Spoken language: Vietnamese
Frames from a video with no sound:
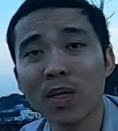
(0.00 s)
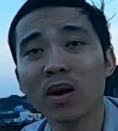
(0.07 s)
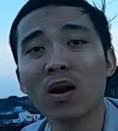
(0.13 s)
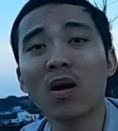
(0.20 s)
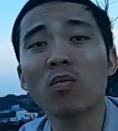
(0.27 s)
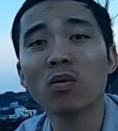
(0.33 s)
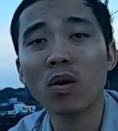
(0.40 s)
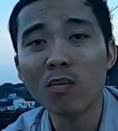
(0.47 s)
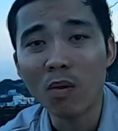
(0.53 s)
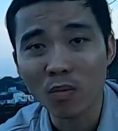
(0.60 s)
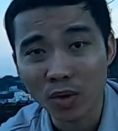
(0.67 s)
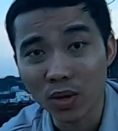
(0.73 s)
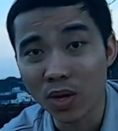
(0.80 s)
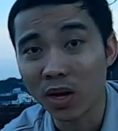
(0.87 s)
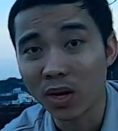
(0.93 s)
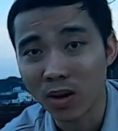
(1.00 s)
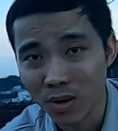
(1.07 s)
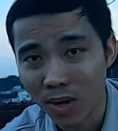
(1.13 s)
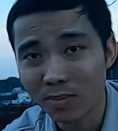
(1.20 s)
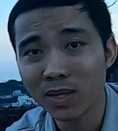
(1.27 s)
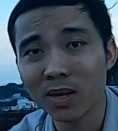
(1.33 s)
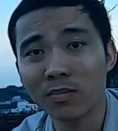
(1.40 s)
không có một người Nhật nào
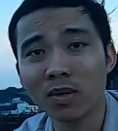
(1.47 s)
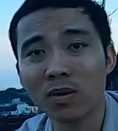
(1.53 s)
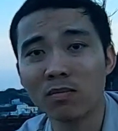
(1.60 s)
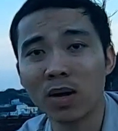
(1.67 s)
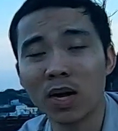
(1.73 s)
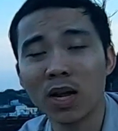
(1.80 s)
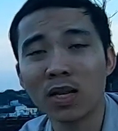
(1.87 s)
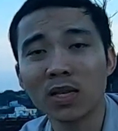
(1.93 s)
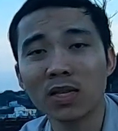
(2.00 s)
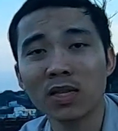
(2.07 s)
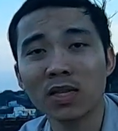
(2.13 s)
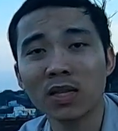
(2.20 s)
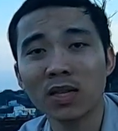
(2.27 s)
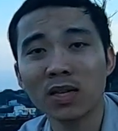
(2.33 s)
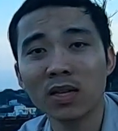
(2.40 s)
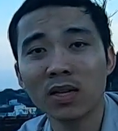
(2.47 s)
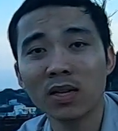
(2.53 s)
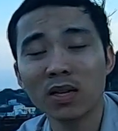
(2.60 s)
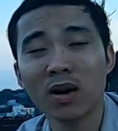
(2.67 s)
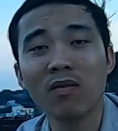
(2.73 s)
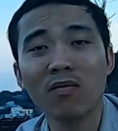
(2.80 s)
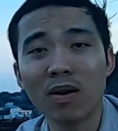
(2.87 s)
dám xem thường mình á
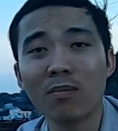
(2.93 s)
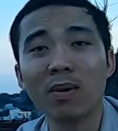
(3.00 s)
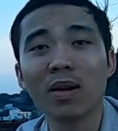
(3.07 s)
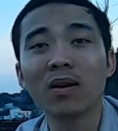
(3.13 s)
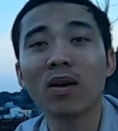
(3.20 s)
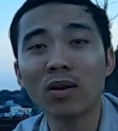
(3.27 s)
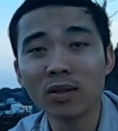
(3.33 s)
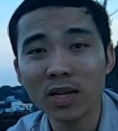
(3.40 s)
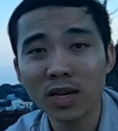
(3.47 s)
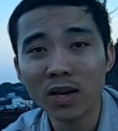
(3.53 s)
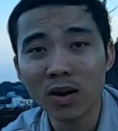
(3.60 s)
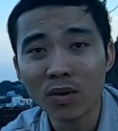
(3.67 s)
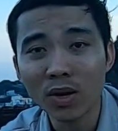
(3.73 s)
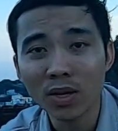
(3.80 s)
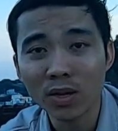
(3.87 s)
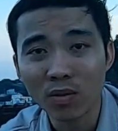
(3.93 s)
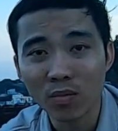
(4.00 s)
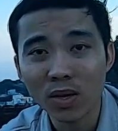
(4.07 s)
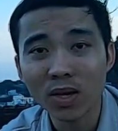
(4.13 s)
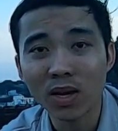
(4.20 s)
đông và mình có tiếng nói ở trong quá